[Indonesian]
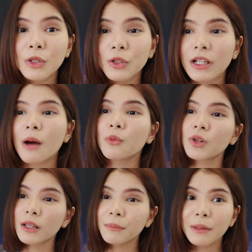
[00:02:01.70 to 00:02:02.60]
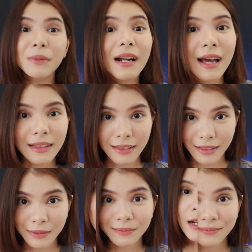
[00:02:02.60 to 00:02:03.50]
menurut kamu lebih berat.
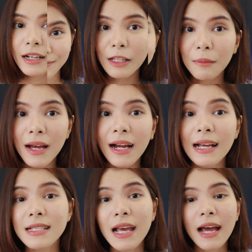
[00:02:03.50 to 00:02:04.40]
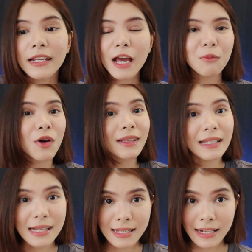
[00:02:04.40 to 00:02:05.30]
Yang kelima, kasih hadiah buat
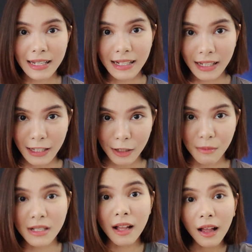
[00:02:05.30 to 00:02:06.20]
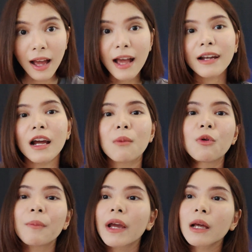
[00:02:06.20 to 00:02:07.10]
diri sendiri. Misalkan
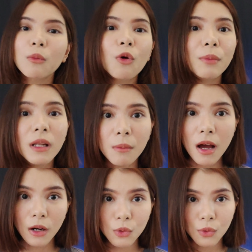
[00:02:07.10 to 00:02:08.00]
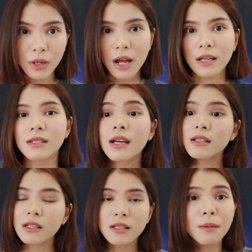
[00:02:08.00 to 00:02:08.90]
kamu pengen mobil baru, nah
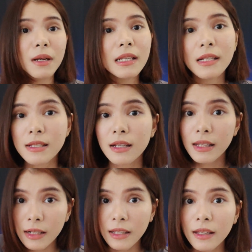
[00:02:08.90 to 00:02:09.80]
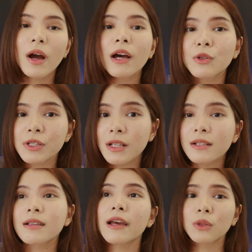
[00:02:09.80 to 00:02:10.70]
janji sama diri sendiri. Gue harus
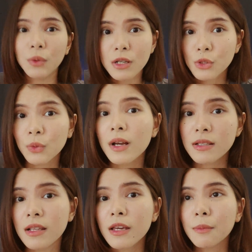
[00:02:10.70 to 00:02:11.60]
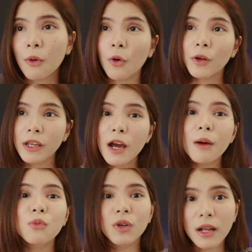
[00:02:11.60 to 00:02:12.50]
nyelesain tugas-tugas nih,
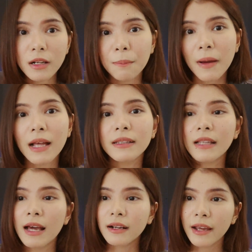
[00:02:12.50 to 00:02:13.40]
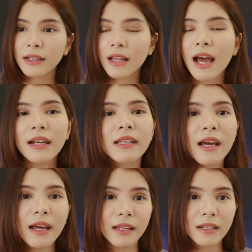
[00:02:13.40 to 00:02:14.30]
pokoknya bulan depan target
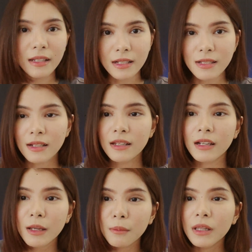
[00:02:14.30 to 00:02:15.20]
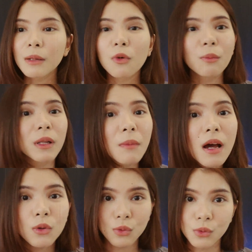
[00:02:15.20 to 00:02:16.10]
hadiahin diri sendiri beli mobil
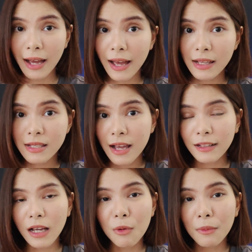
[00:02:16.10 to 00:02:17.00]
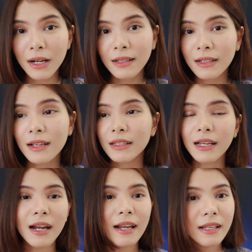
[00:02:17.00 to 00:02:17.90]
baru. Guys, saat kamu
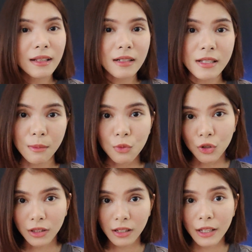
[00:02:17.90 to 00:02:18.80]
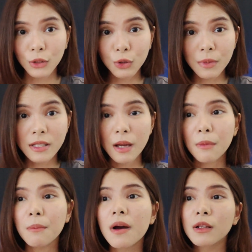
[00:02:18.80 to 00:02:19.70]
menanti-nantikan hadiah tersebut, itu
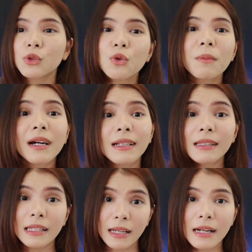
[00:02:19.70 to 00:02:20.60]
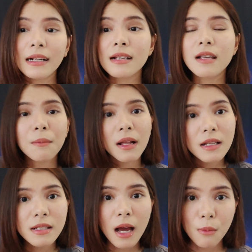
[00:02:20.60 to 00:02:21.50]
bisa membantu menghentikan rasa
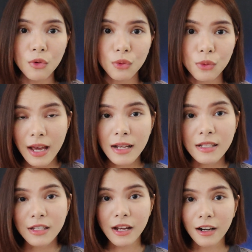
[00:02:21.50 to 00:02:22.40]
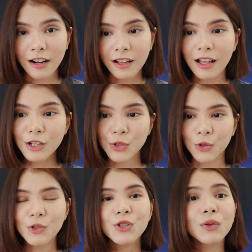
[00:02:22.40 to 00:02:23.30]
malas kamu. Dan secara nggak
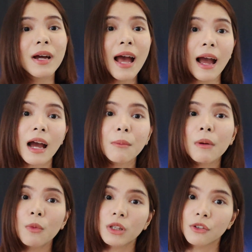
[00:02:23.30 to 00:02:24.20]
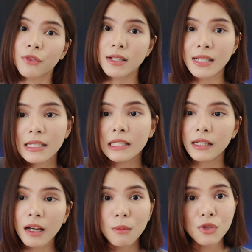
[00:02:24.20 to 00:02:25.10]
langsung juga akan memotivasi
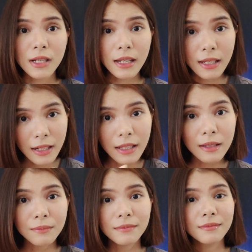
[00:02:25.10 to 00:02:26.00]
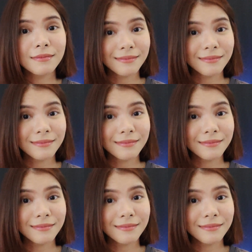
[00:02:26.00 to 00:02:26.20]
diri kamu sendiri.